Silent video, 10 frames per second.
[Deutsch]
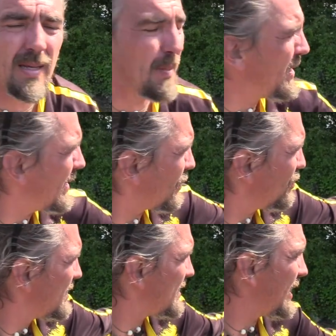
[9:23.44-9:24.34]
Hier im
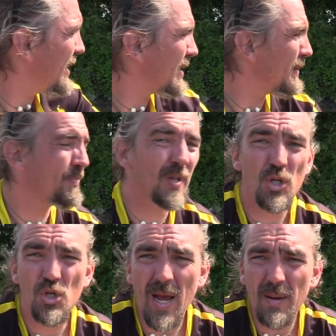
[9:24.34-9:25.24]
Hintergrund seht ihr eine
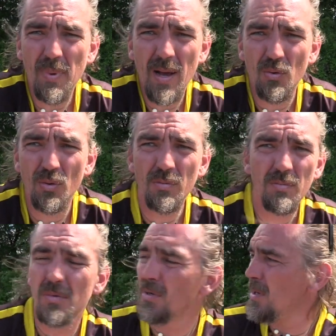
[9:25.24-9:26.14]
Steinpackung.
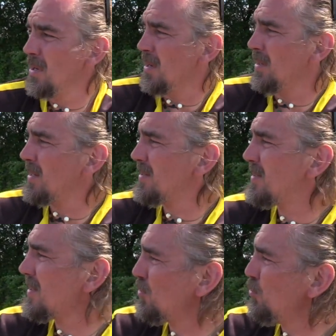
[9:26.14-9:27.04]
Das
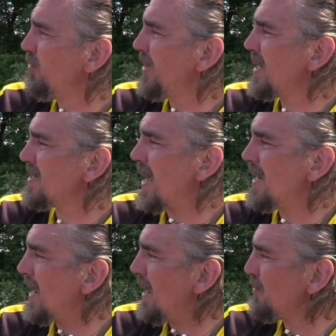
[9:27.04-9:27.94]
ist das Ufer hier des
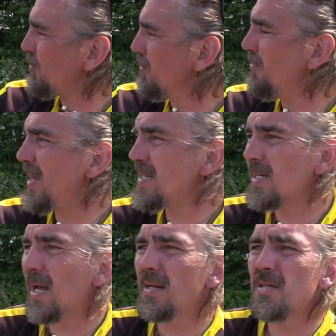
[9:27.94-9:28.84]
Altarms zum
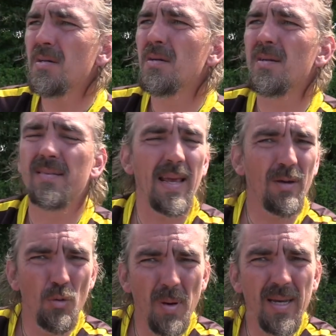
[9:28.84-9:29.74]
Festland. Das
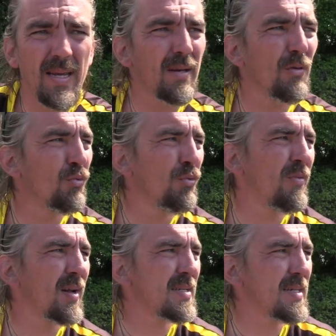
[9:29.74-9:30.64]
gegenüberliegende
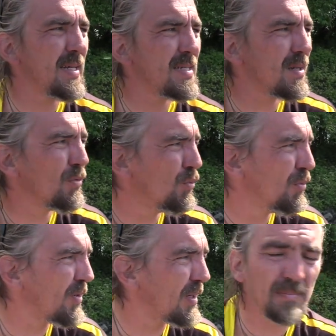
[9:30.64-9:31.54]
Ufer, das
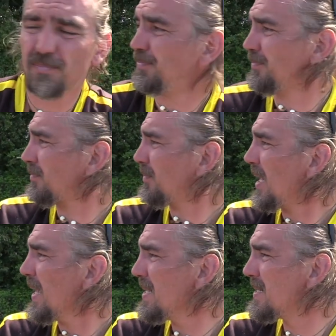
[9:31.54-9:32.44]
Inselufer,
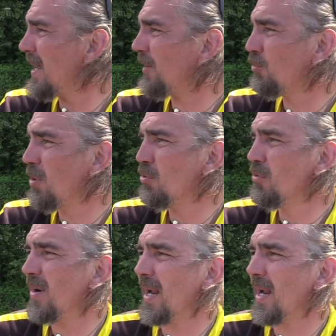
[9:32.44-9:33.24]
ist ein Naturufer.